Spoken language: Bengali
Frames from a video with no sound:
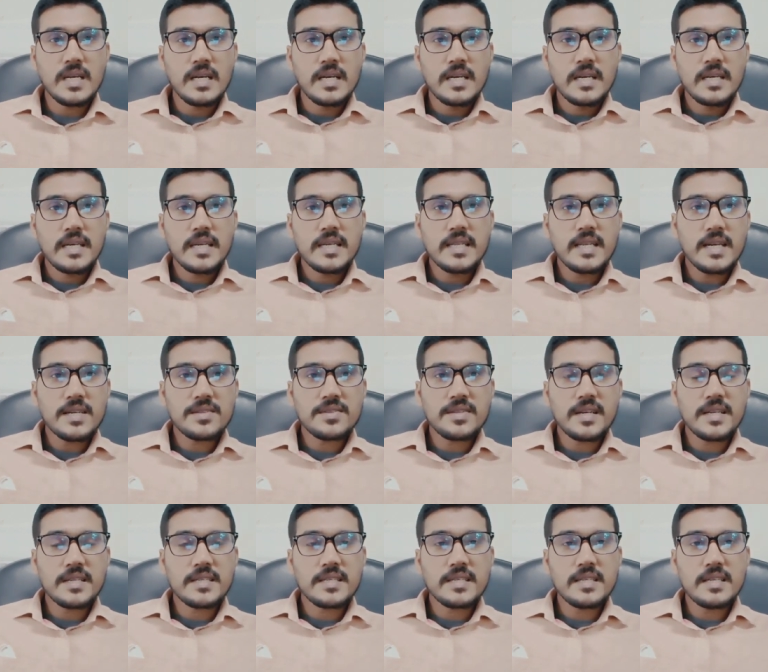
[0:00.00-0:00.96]
ইনার
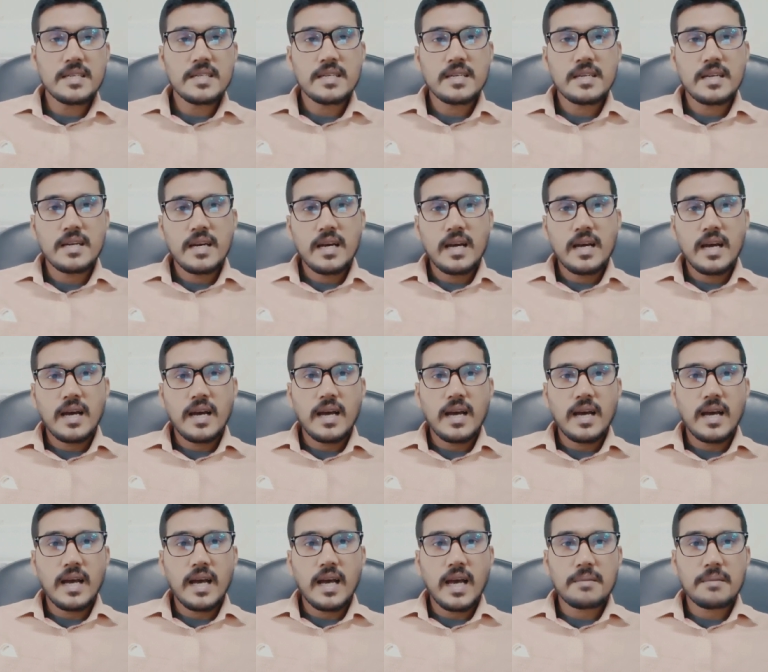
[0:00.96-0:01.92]
সাইটে
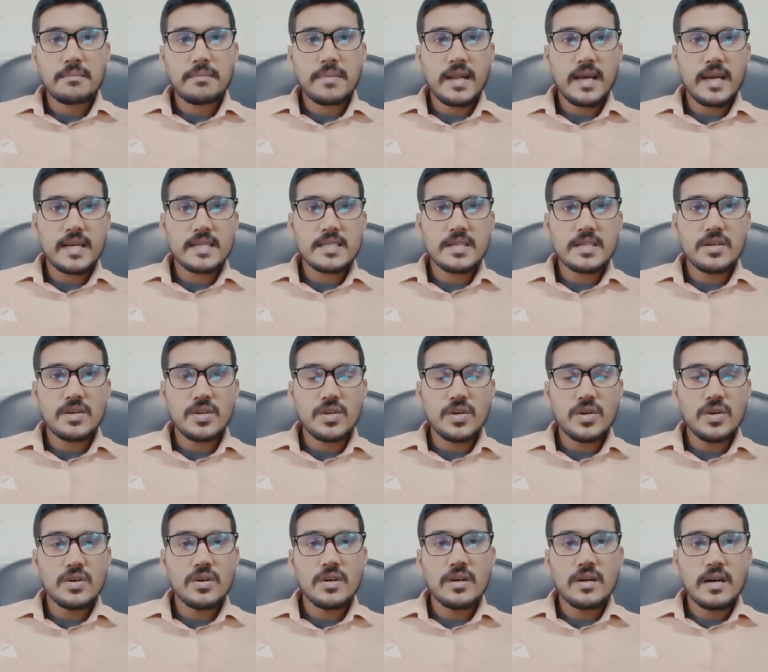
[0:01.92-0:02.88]
আর ব্লাকটা হলো
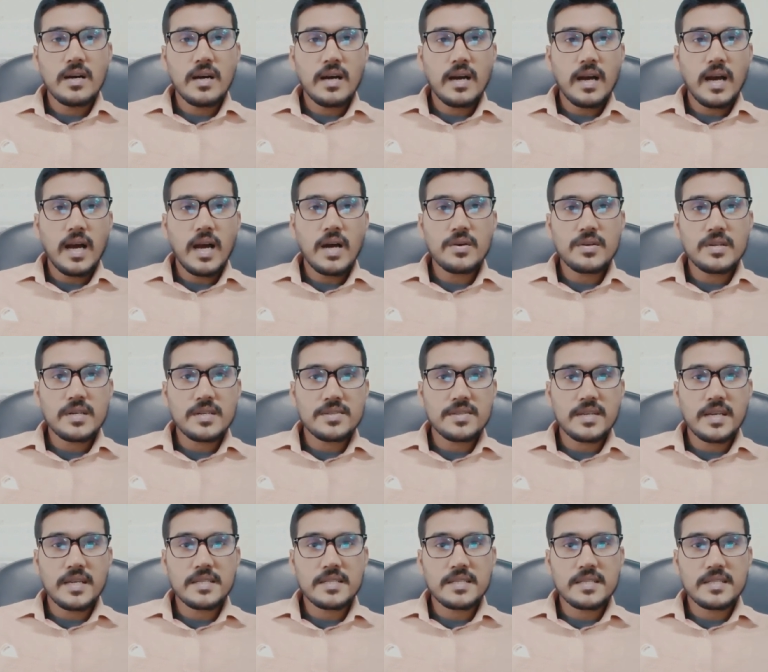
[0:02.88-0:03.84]
আউটার
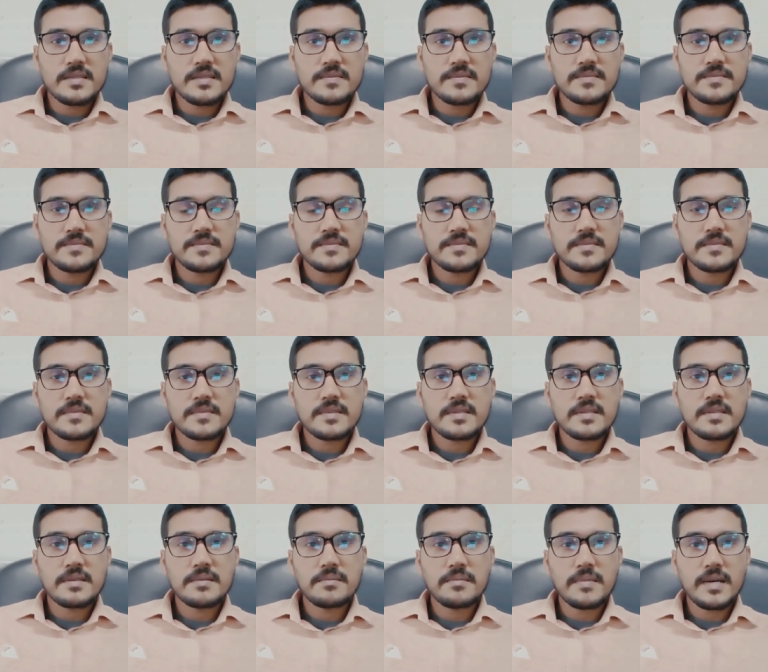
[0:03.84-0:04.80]
সাইটে
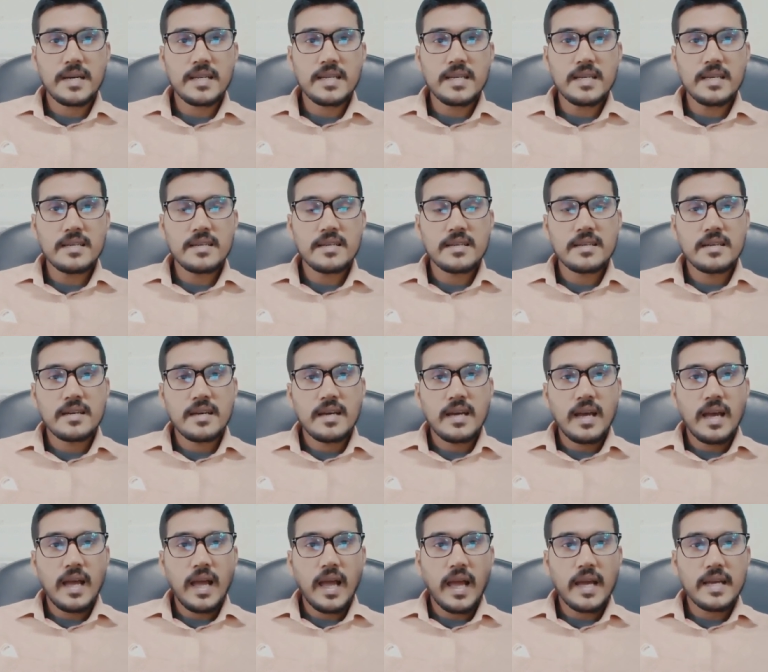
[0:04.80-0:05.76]
মানে
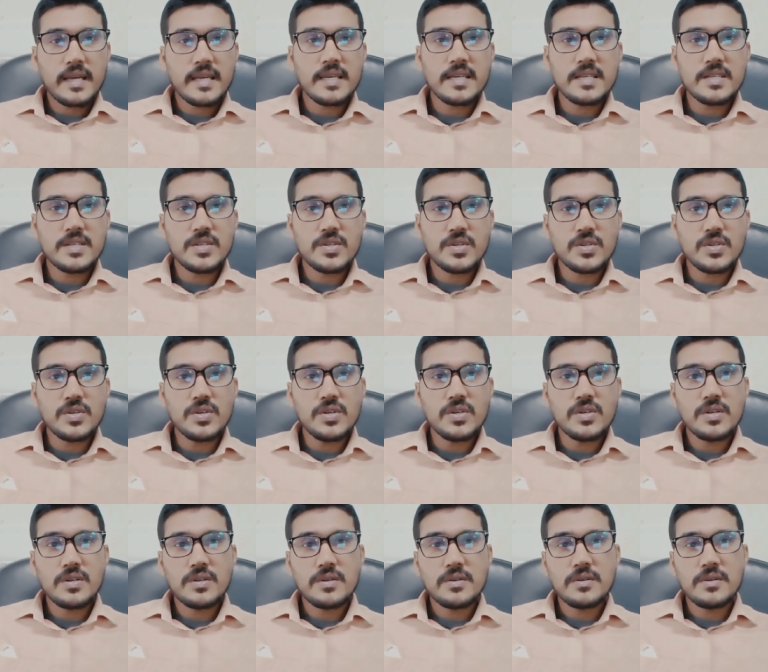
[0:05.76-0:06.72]
আগে ইন্ডিগো
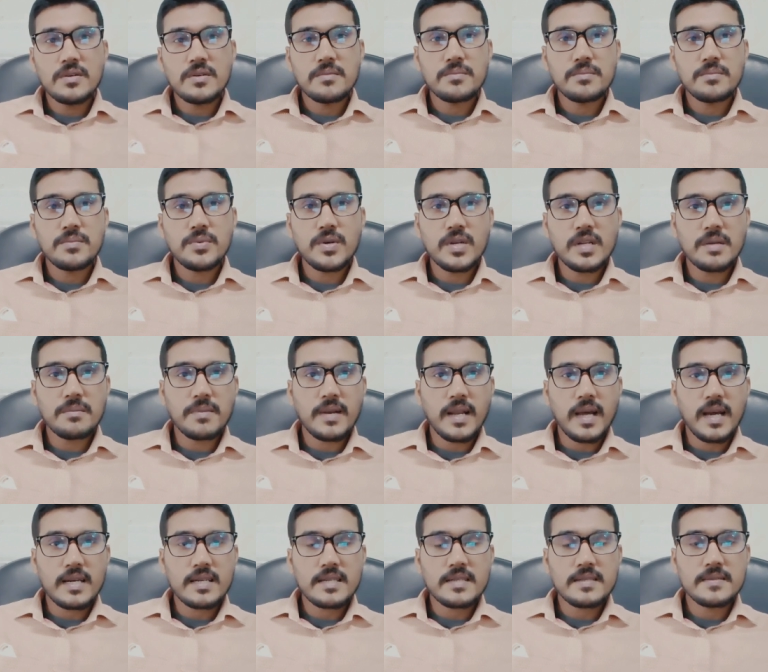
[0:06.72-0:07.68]
পরে
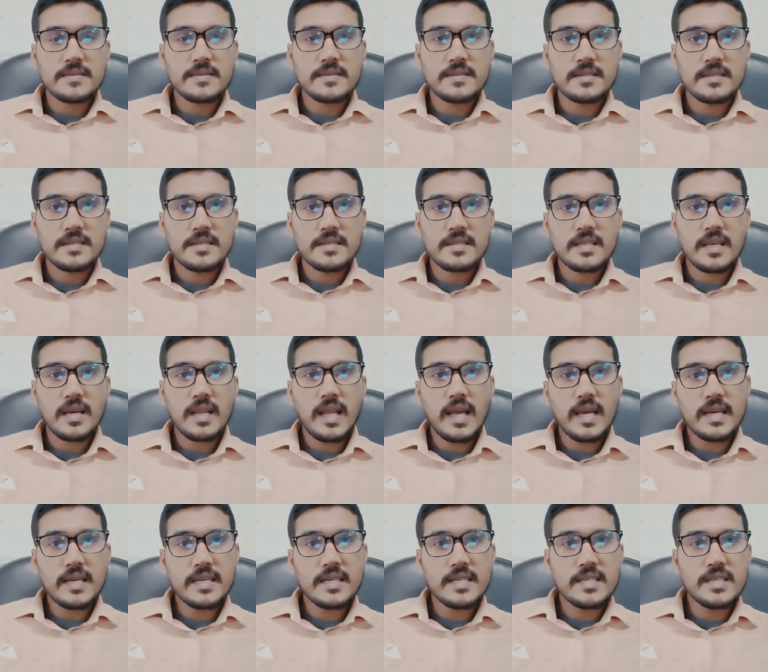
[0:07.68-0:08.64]
ব্লাক তাহলে
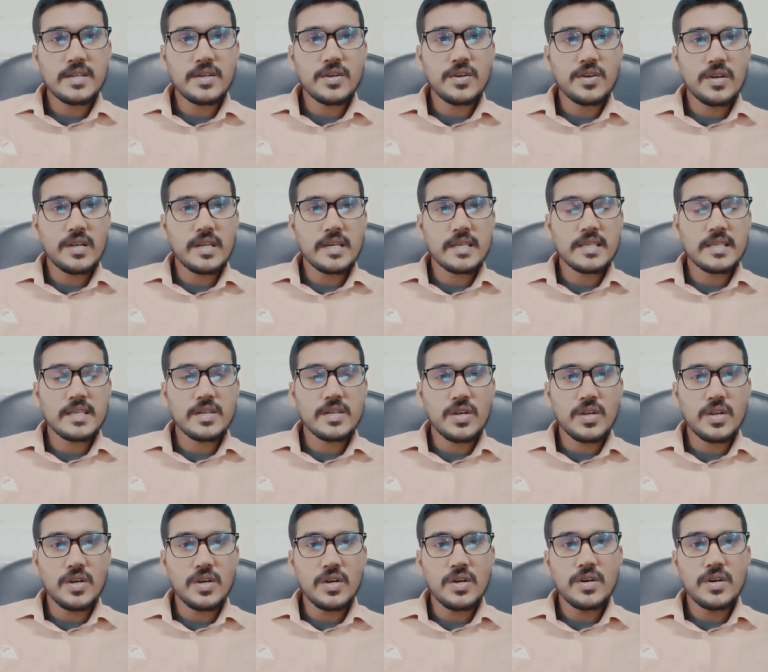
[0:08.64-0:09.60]
আগে ইন্ডিগো হলে কি
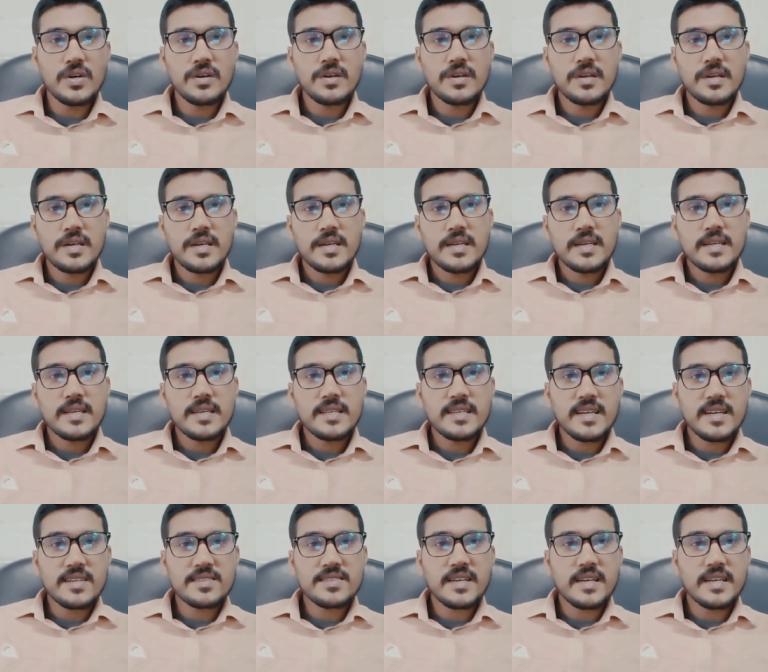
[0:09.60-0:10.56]
হলো
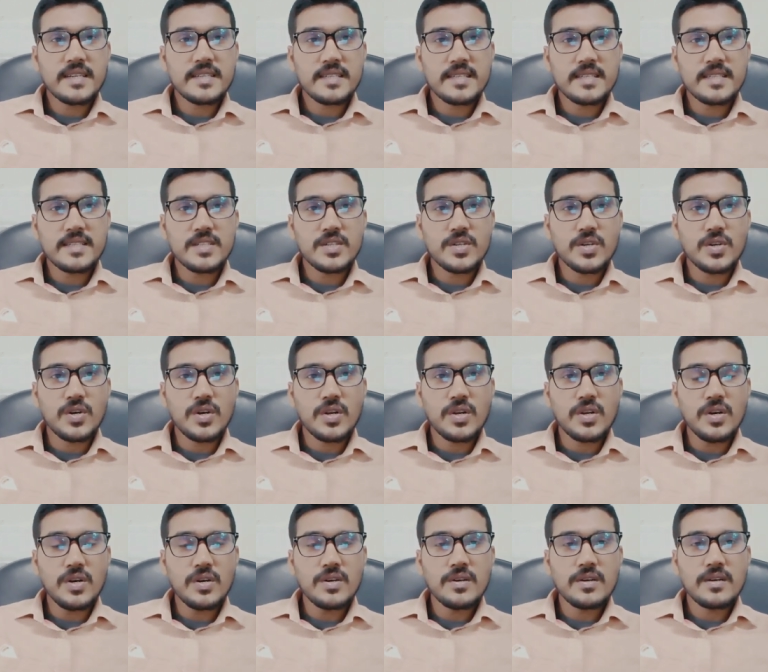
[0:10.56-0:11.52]
ইনার সাইটে ইন্ডিগো
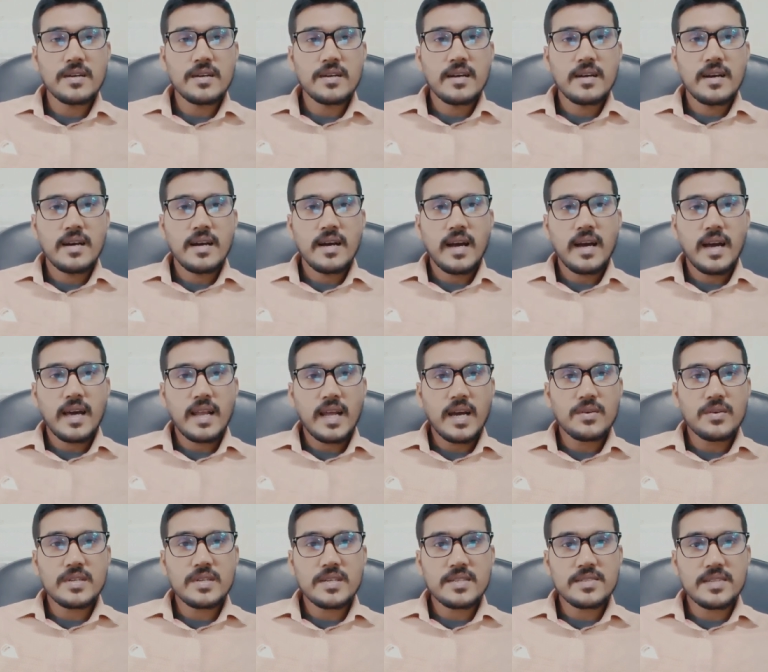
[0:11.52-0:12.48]
হলো আর
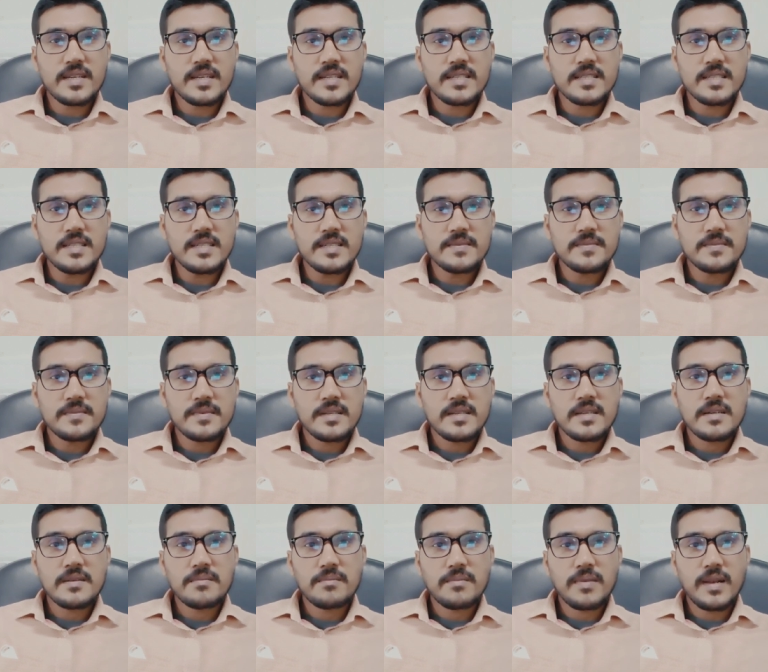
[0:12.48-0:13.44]
আউটার সাইটে
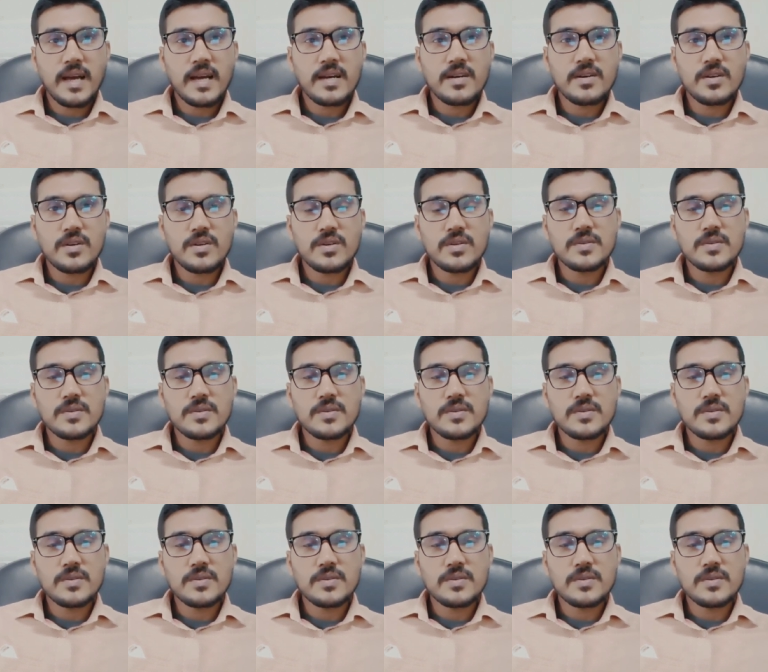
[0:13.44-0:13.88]
ব্লাক হলো